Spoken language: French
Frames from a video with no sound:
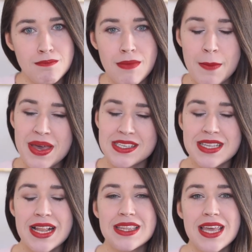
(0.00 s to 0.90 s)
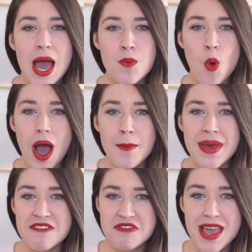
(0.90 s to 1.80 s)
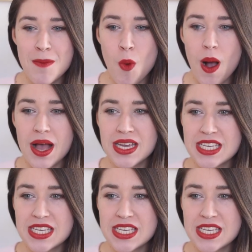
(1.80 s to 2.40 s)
ma personnalité à moi, ma vie à moi,